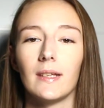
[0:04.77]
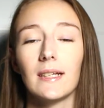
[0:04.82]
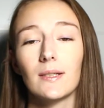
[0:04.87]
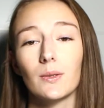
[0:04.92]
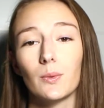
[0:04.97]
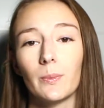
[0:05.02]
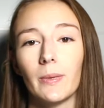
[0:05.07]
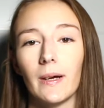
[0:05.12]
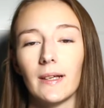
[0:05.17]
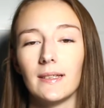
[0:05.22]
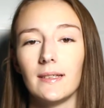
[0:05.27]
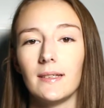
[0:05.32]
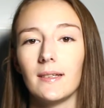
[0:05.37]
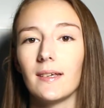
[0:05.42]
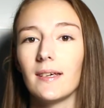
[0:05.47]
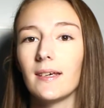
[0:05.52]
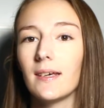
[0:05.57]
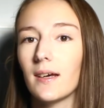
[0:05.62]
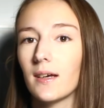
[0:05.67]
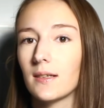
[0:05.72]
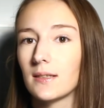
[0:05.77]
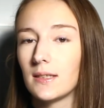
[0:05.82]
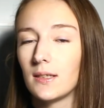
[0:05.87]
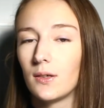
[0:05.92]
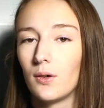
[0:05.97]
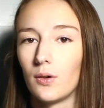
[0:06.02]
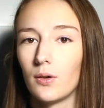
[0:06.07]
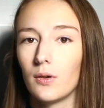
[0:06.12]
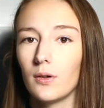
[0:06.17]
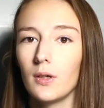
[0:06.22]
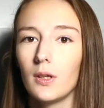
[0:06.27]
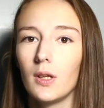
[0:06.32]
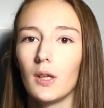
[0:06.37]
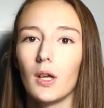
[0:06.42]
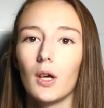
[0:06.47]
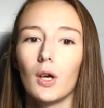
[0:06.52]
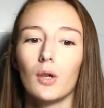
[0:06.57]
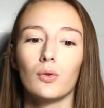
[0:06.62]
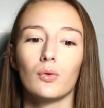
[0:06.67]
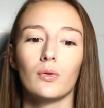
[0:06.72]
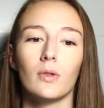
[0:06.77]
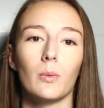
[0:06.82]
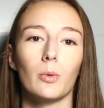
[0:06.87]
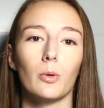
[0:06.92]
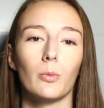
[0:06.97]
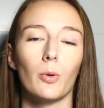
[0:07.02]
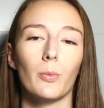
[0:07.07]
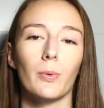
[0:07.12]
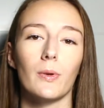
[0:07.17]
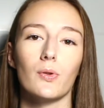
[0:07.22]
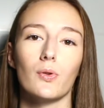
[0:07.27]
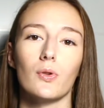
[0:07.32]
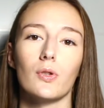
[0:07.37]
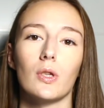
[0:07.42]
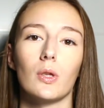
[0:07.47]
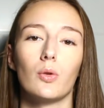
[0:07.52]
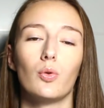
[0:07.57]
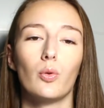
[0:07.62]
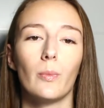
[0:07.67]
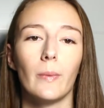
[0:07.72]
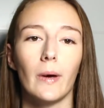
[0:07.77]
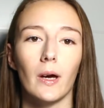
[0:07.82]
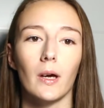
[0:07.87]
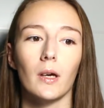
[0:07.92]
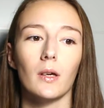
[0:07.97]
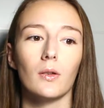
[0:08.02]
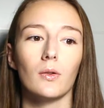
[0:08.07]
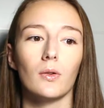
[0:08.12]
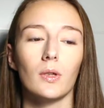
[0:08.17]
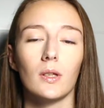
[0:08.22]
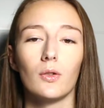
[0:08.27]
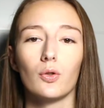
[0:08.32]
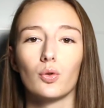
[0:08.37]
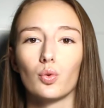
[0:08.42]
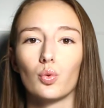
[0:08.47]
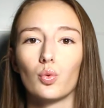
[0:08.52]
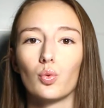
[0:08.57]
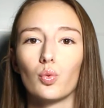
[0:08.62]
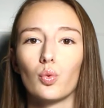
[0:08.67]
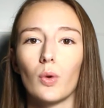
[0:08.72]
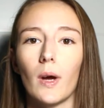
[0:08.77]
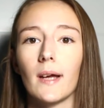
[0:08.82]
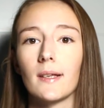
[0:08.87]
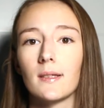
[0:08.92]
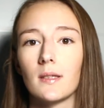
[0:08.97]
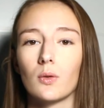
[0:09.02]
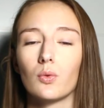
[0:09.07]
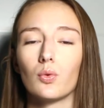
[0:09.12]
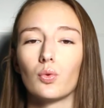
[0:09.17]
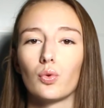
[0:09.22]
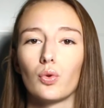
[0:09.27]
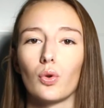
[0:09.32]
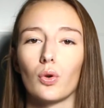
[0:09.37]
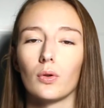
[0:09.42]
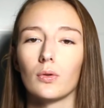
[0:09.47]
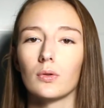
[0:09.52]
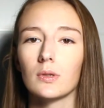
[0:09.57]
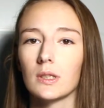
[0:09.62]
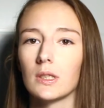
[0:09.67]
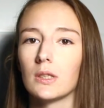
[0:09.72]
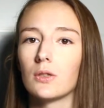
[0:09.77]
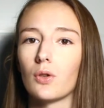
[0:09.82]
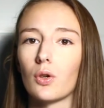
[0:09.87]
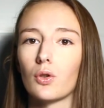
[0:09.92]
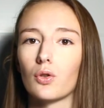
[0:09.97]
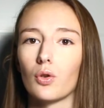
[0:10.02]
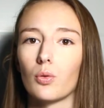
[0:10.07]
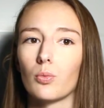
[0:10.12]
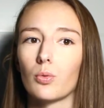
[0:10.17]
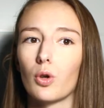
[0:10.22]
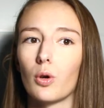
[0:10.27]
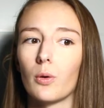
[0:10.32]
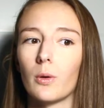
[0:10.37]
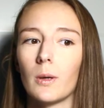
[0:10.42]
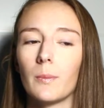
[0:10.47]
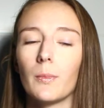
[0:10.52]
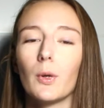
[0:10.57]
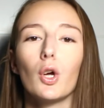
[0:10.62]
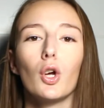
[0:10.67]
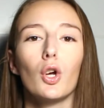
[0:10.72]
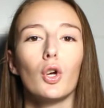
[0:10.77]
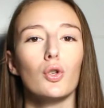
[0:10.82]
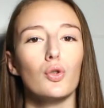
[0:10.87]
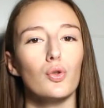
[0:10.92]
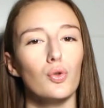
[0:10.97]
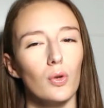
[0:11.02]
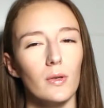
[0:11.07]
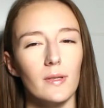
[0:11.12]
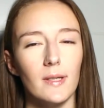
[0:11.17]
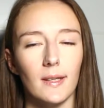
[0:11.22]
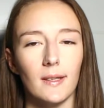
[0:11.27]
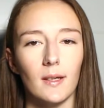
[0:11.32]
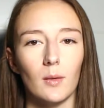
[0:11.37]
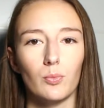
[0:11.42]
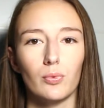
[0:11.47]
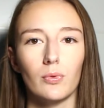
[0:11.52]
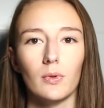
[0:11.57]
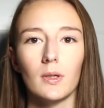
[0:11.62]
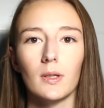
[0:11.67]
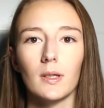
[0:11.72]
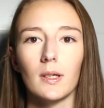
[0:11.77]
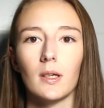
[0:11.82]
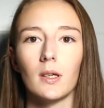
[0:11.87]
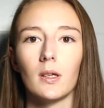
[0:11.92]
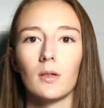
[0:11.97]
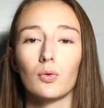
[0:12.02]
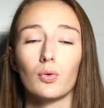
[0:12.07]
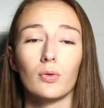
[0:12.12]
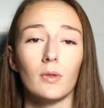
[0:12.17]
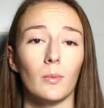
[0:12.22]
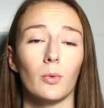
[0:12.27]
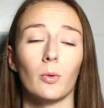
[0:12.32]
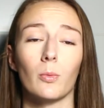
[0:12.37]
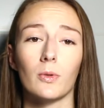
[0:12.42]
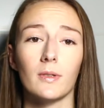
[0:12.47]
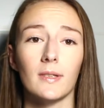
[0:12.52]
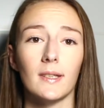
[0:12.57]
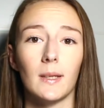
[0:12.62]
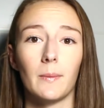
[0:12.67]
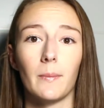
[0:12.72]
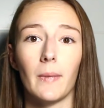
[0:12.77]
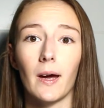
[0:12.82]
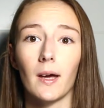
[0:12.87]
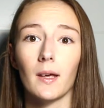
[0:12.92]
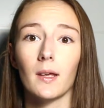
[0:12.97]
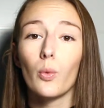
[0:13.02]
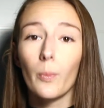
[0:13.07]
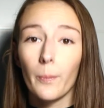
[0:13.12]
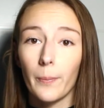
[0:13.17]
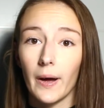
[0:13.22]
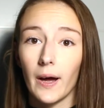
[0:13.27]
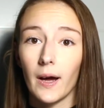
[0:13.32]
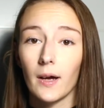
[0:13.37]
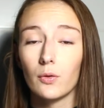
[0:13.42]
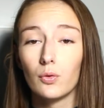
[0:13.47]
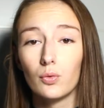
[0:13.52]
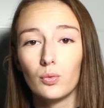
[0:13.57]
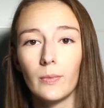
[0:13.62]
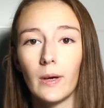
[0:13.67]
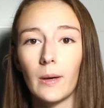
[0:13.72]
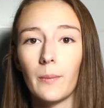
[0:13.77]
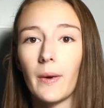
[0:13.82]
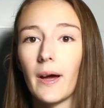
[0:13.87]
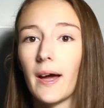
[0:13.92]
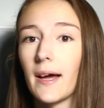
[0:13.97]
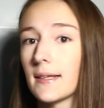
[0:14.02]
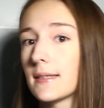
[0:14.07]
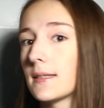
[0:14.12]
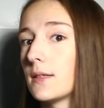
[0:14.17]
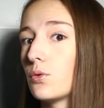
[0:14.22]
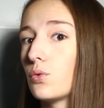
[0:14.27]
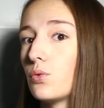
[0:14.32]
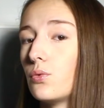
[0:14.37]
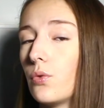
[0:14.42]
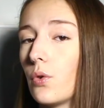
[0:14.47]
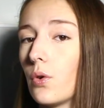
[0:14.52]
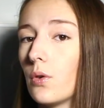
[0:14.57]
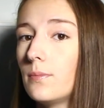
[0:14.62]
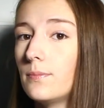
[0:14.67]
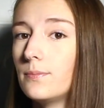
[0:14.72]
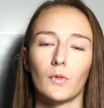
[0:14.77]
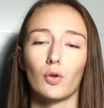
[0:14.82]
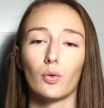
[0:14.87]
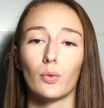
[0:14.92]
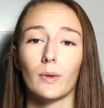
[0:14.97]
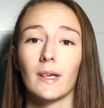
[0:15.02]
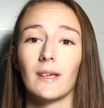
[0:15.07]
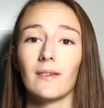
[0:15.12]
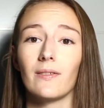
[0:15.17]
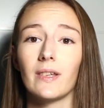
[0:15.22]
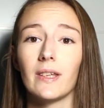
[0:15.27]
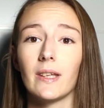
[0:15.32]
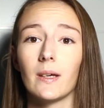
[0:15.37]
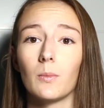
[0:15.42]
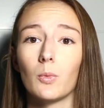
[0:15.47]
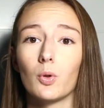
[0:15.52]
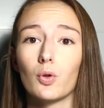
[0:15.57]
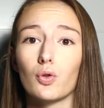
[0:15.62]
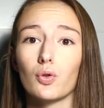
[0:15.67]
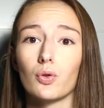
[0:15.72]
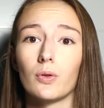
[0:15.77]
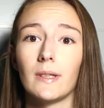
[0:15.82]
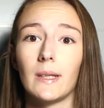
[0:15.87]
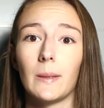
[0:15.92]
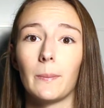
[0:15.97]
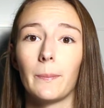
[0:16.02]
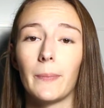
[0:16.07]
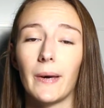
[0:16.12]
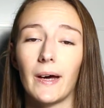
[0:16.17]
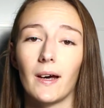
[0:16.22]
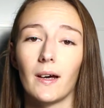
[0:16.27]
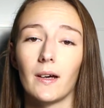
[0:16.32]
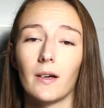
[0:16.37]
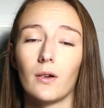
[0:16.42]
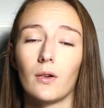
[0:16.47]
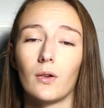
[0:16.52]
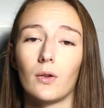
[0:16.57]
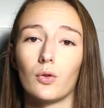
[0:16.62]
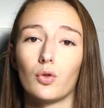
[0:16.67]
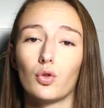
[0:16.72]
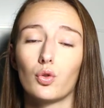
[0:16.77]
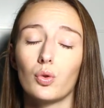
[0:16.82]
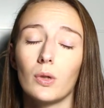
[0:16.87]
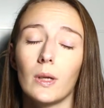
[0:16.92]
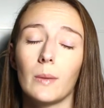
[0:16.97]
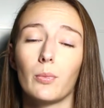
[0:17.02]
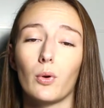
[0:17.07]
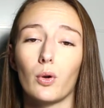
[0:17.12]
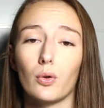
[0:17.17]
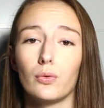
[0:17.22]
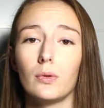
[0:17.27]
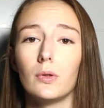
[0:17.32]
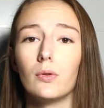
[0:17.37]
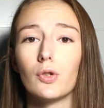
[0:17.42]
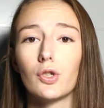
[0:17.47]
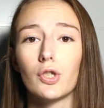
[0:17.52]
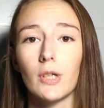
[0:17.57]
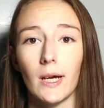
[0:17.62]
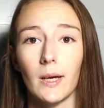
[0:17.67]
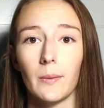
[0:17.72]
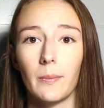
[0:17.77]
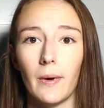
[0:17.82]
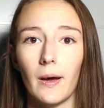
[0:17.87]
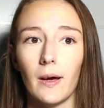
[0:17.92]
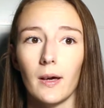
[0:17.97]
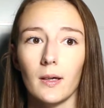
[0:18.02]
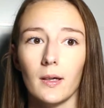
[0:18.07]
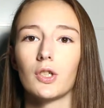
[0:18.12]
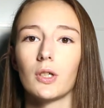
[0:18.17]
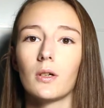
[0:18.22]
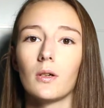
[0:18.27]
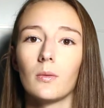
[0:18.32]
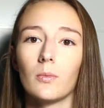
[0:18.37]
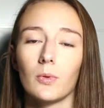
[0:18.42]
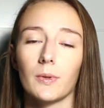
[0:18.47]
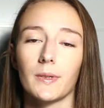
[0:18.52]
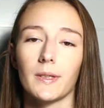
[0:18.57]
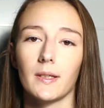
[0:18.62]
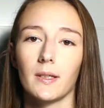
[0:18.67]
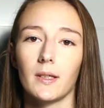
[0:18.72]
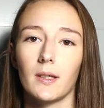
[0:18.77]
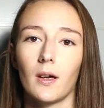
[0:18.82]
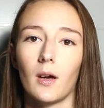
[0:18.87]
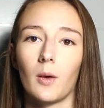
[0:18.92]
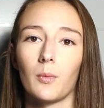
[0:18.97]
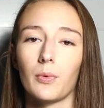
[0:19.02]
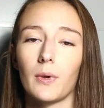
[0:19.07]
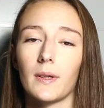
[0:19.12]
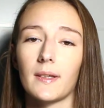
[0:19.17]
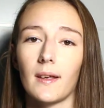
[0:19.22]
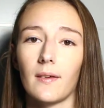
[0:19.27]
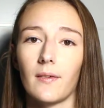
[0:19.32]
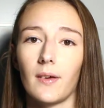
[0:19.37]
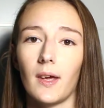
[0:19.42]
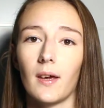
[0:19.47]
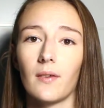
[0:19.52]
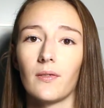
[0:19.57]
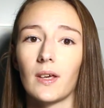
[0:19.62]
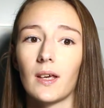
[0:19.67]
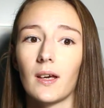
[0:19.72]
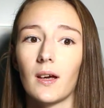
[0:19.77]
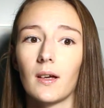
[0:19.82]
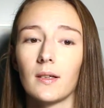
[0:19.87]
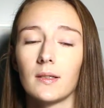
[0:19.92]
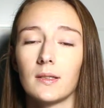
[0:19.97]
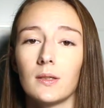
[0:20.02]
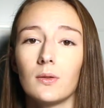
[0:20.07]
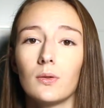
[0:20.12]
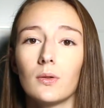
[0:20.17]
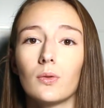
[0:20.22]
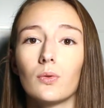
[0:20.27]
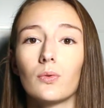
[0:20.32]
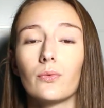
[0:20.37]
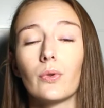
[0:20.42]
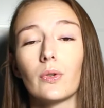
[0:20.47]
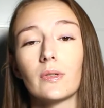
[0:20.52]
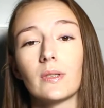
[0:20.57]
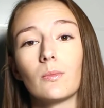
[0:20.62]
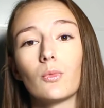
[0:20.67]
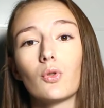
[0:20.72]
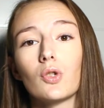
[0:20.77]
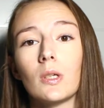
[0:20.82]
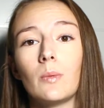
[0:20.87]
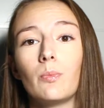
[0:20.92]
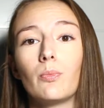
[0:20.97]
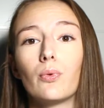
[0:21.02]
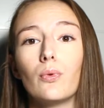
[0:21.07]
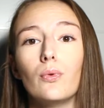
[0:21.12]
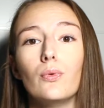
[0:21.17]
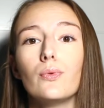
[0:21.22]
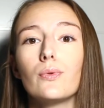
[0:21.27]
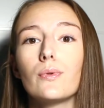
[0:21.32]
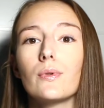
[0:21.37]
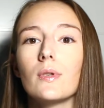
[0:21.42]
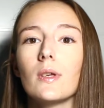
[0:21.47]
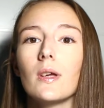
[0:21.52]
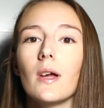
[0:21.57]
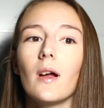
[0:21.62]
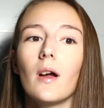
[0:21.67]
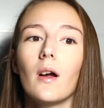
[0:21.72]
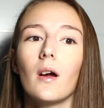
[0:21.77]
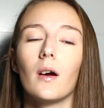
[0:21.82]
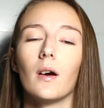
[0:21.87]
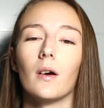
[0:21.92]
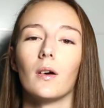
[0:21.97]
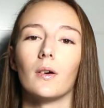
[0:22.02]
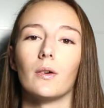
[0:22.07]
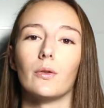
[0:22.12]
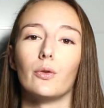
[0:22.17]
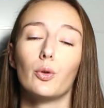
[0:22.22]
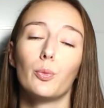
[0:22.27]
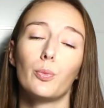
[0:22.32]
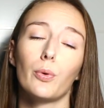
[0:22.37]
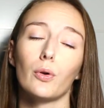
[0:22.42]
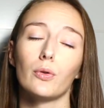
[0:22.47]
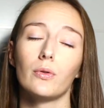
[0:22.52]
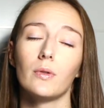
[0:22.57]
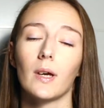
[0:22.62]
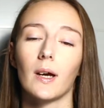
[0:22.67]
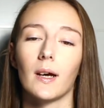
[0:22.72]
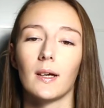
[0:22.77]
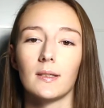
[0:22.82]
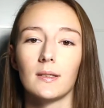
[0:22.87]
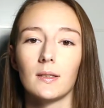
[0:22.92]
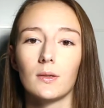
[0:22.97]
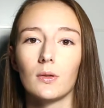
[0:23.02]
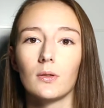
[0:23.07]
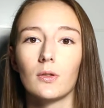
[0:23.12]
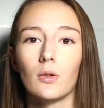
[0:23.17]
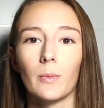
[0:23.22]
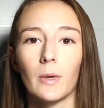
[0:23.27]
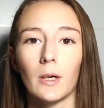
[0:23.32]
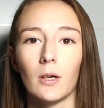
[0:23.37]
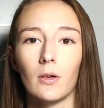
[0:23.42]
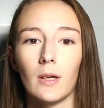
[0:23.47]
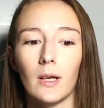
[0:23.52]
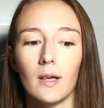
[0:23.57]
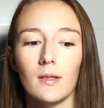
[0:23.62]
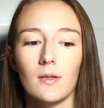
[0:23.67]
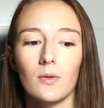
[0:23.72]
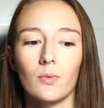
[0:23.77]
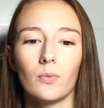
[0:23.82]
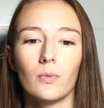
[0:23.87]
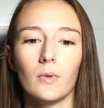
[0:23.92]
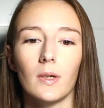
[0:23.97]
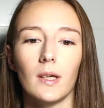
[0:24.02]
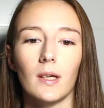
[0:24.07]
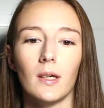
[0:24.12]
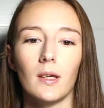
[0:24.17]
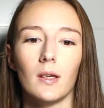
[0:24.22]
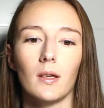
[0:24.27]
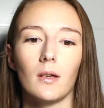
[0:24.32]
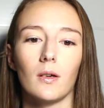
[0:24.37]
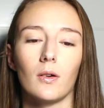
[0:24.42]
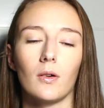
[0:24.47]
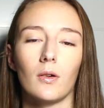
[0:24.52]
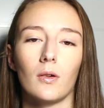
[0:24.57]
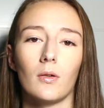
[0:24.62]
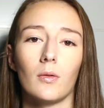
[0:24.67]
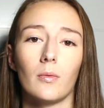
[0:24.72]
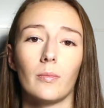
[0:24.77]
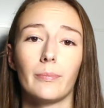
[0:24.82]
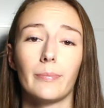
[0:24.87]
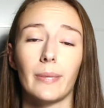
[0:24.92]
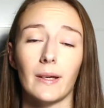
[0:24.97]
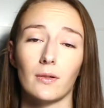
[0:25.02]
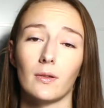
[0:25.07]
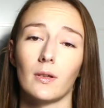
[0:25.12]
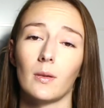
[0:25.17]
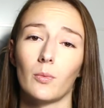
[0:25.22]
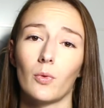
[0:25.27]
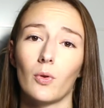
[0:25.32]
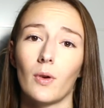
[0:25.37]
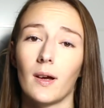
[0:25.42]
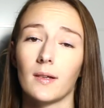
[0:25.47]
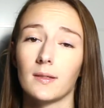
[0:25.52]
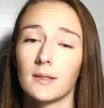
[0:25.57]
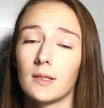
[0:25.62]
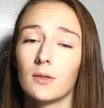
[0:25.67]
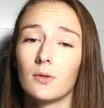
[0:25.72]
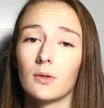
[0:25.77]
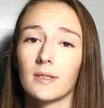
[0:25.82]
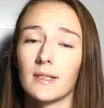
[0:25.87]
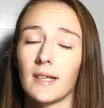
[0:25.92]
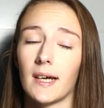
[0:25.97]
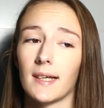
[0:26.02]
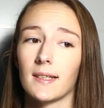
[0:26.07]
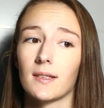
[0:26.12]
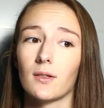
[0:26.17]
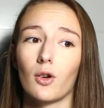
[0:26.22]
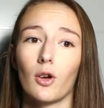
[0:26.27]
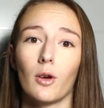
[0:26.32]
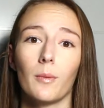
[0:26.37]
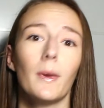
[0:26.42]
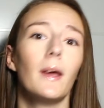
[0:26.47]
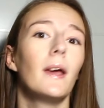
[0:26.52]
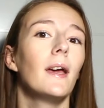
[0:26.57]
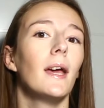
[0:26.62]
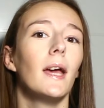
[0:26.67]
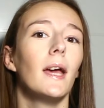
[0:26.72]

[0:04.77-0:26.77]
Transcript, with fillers: Nails Company et Indigo tout simplement parce que c'est deux marques qui sont assez concurrentes, qui se ressemblent quand même sur certains points et tout simplement c'est des marques qu'on part nous-mêmes assez souvent donc évidemment je n'ai pas euh, tous les produits de chaque marque j'ai commencé un peu à travailler avec Indigo donc forcément j'ai plus euh, de produits Indigo dans ma collection et euh, personnellement Indigo ça reste quand même